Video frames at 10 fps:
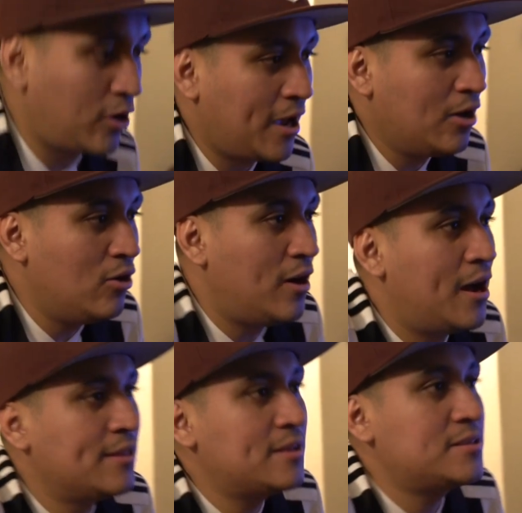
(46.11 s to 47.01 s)
que hago
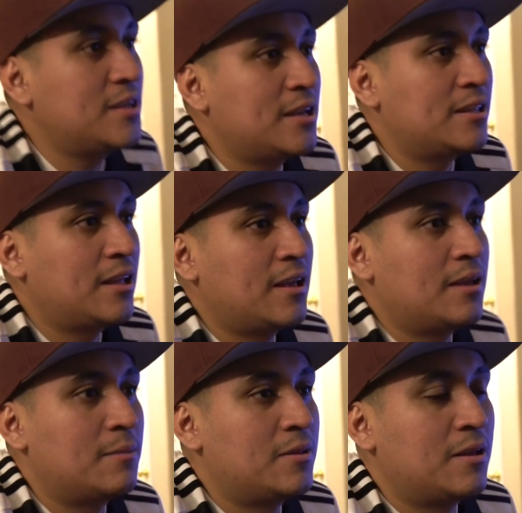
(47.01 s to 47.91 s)
antes
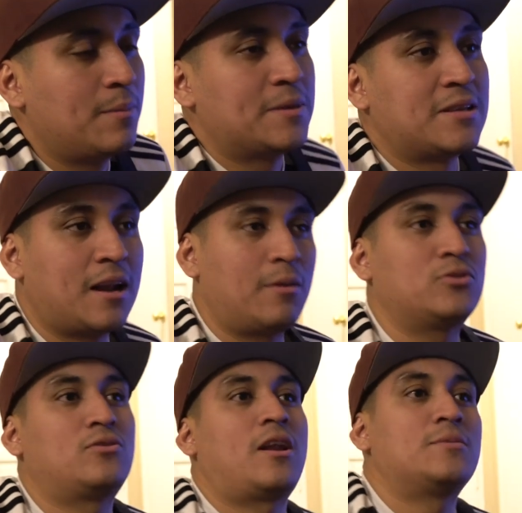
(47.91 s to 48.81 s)
de, empezar a grabar los
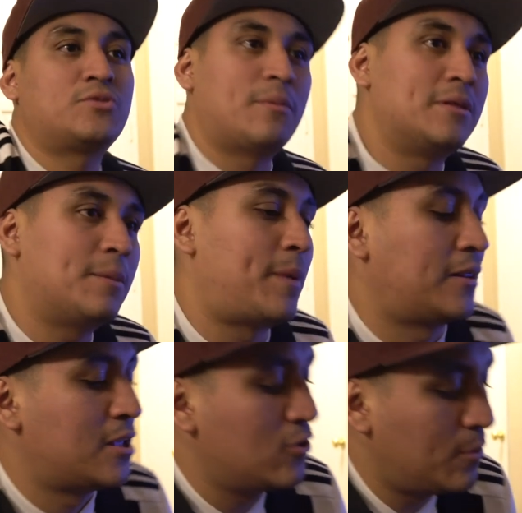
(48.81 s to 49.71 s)
tutoriales, pues obviamente
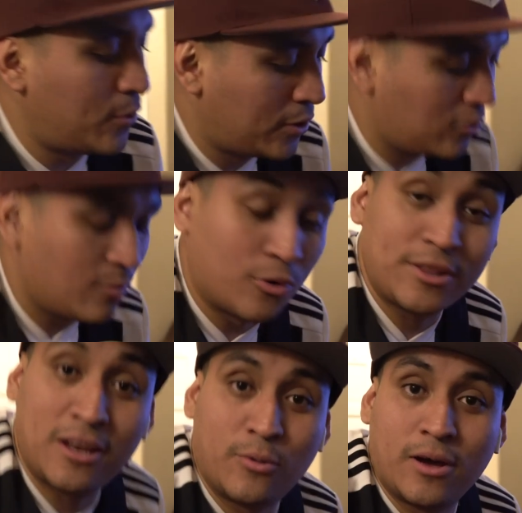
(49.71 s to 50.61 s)
practico un poquito. Como
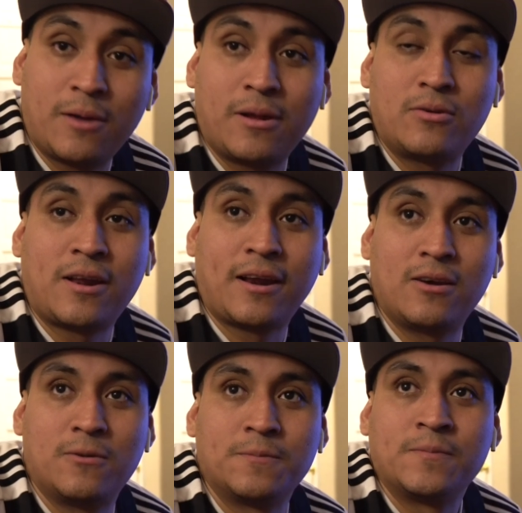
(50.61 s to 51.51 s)
ahorita les voy a grabar un
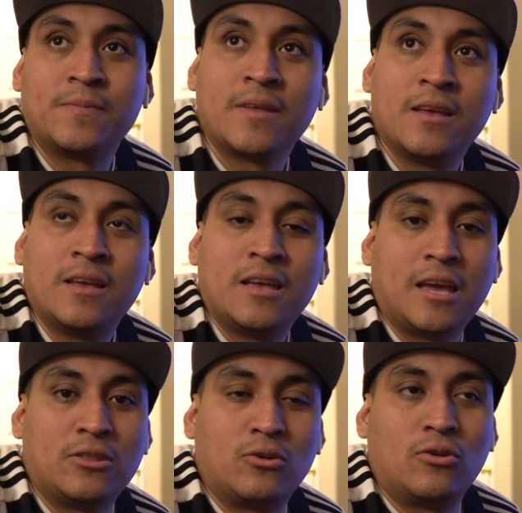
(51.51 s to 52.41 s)
arreglo
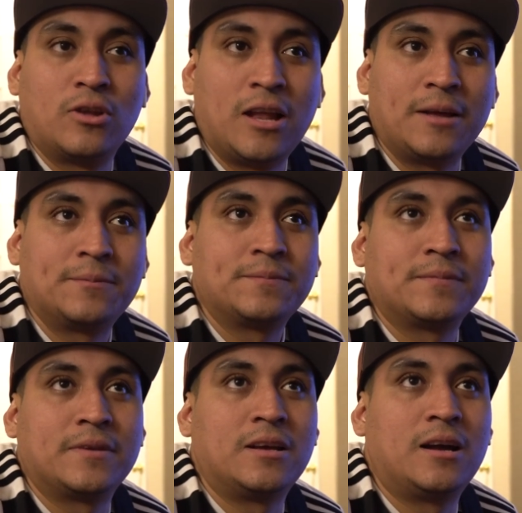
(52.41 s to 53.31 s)
en tono de La,
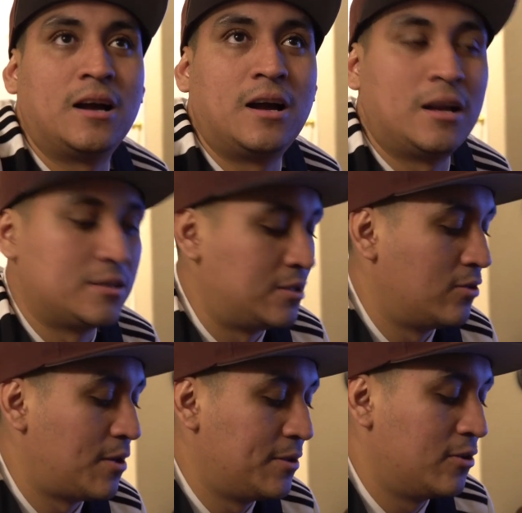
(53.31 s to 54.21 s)
al estilo David